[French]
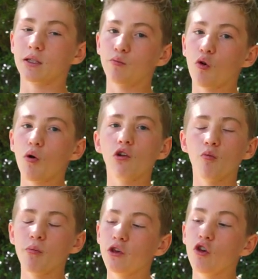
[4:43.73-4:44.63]
c'est pour moi
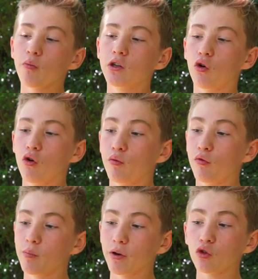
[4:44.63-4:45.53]
le meilleur micro, vous
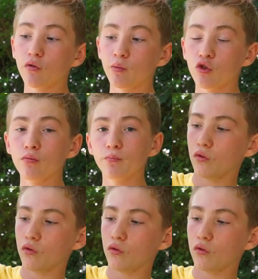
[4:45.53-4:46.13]
pouvez pas trouver mieux.